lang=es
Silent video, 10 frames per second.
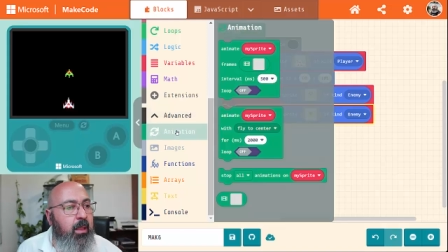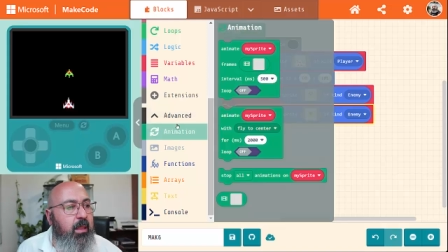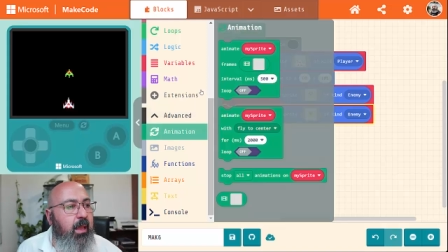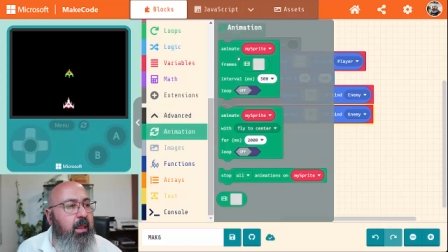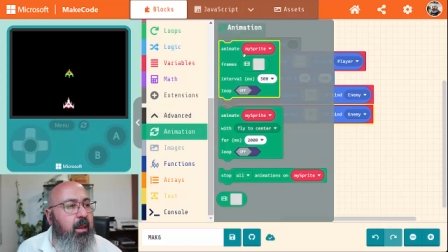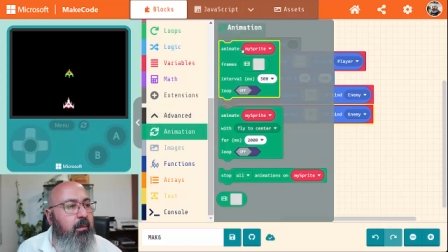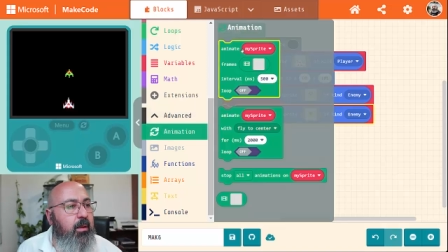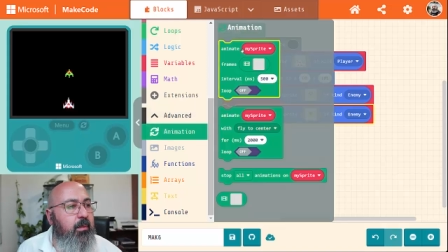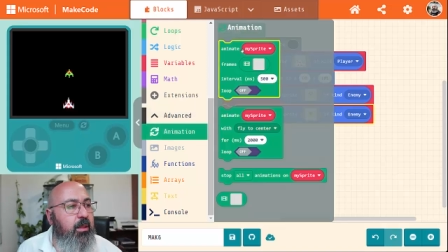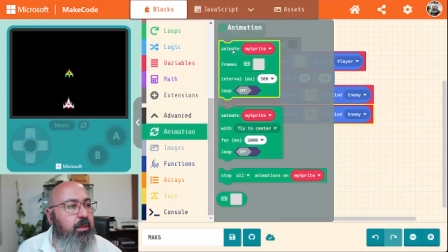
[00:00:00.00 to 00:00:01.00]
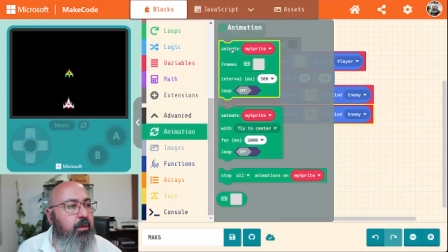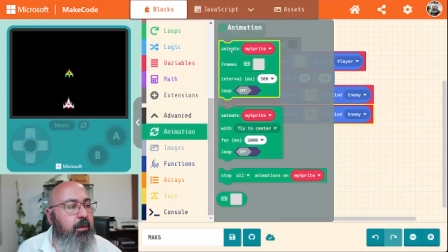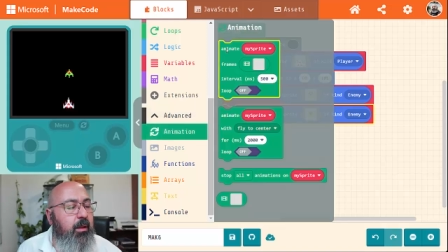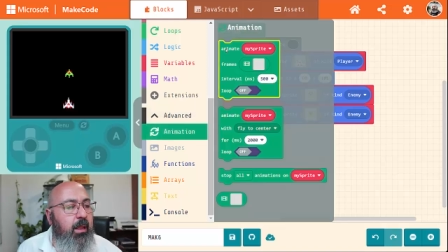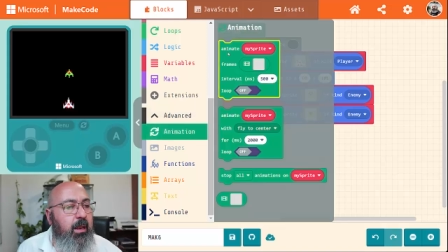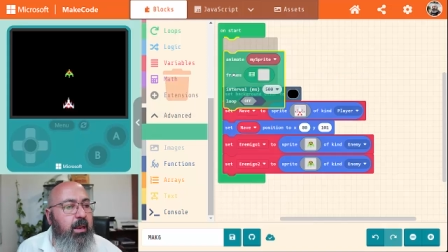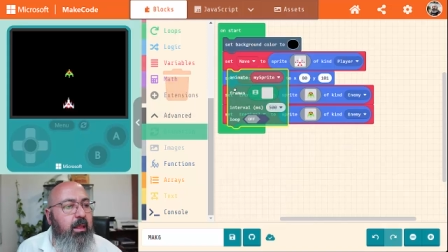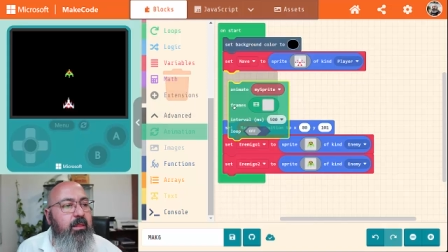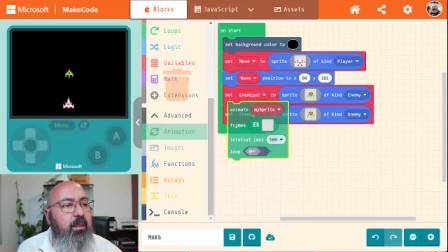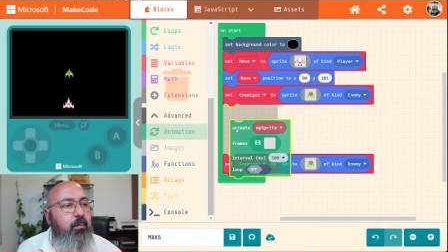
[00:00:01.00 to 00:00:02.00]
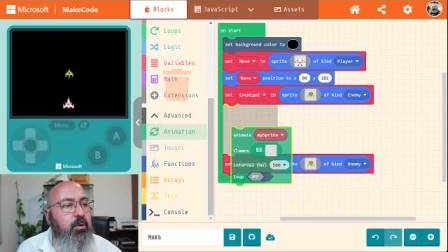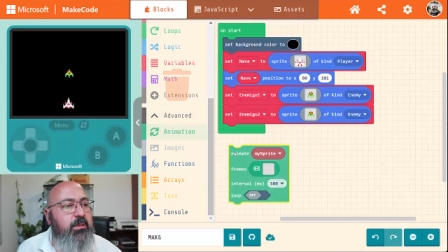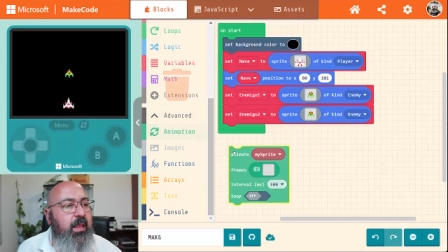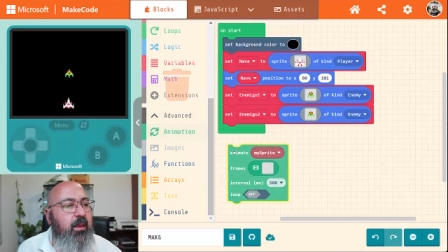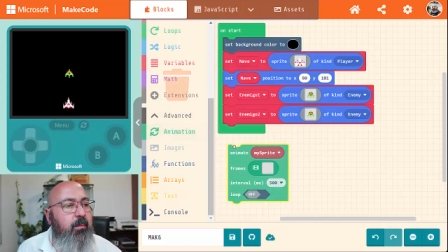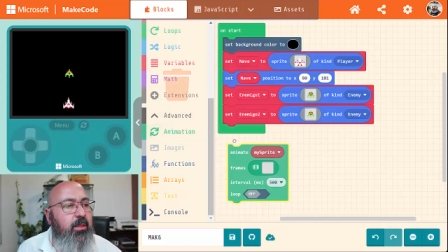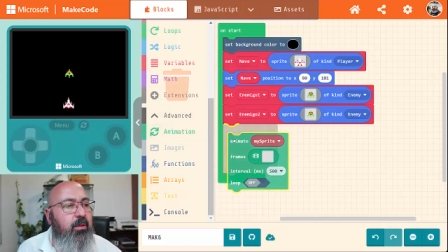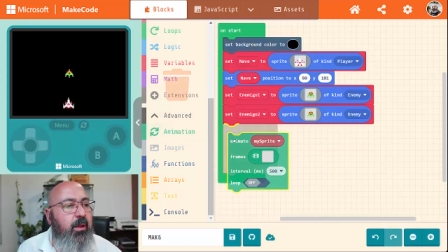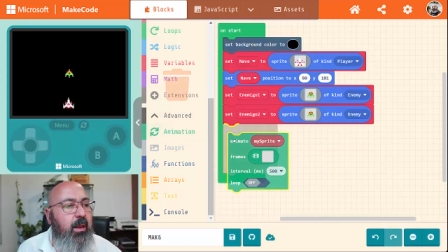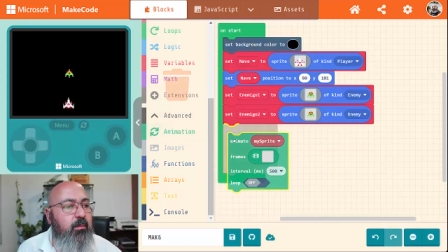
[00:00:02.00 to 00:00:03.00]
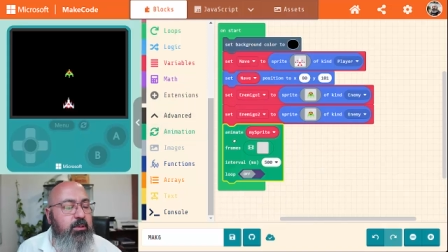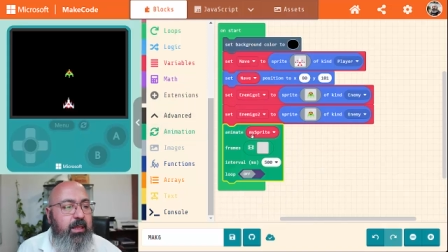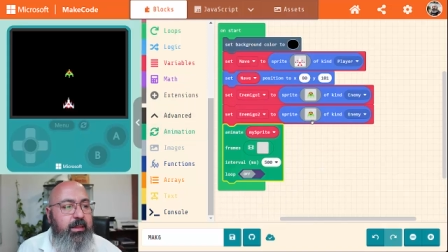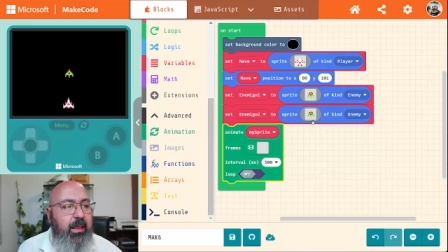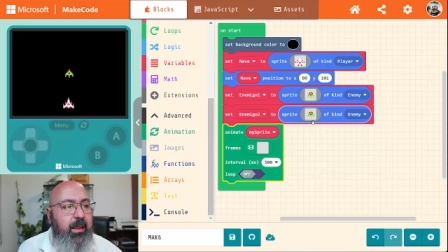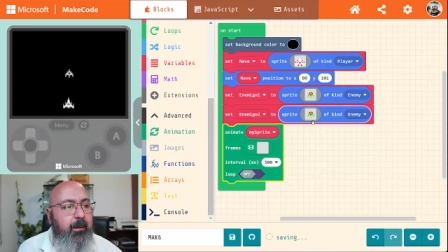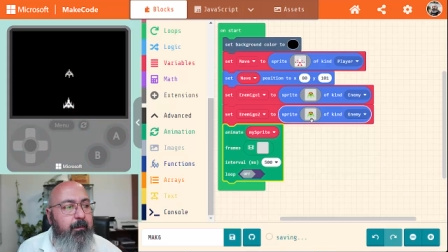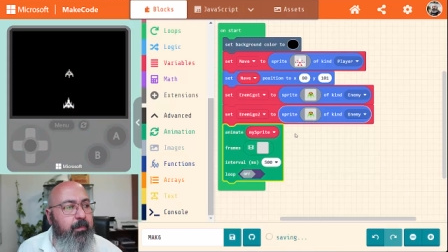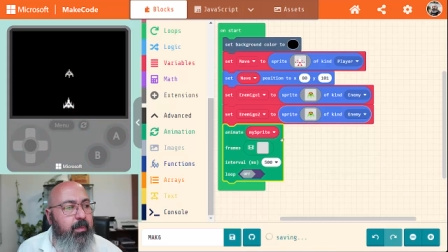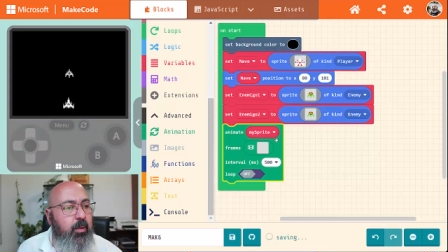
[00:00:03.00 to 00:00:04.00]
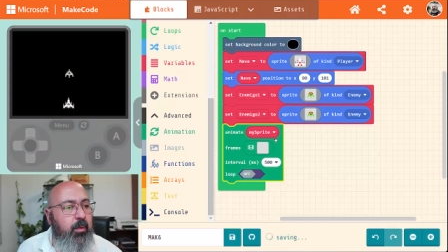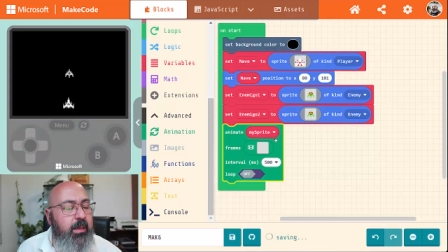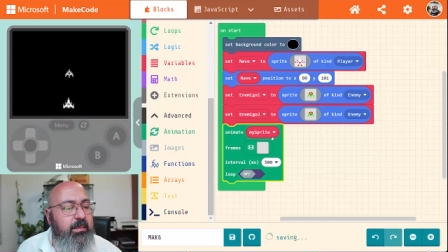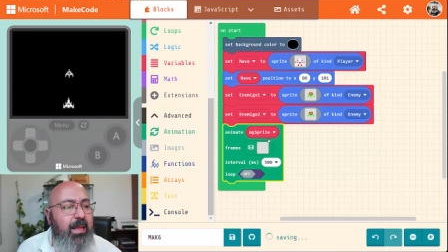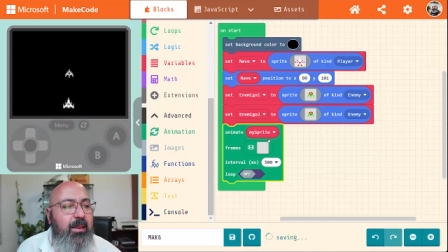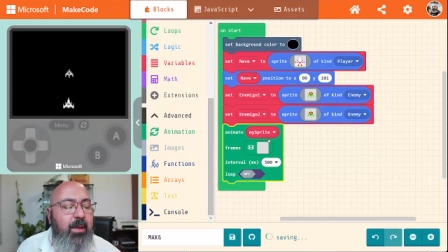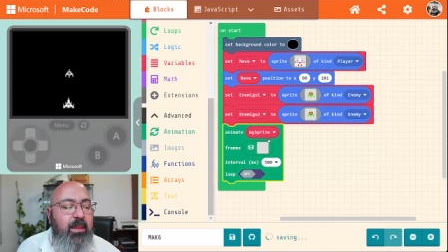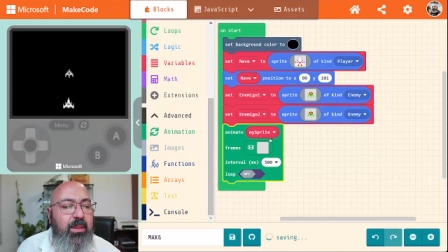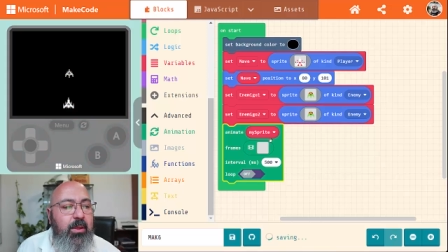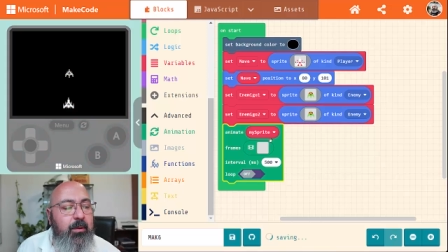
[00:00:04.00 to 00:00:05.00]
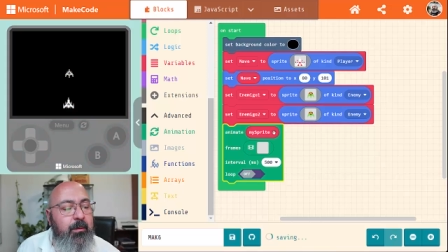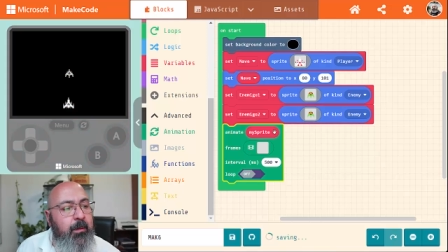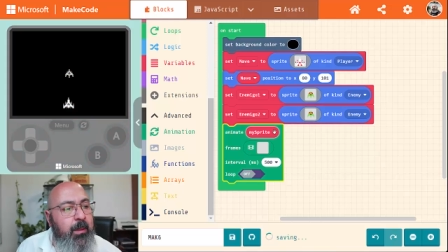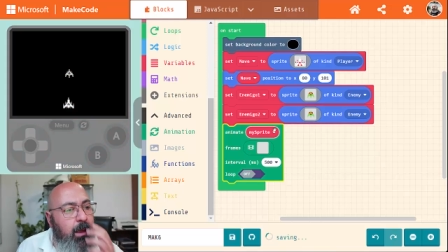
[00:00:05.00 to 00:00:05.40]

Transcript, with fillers: y aquí en animación le decimos qué animación queremos que tenga. ¿no? Esta animación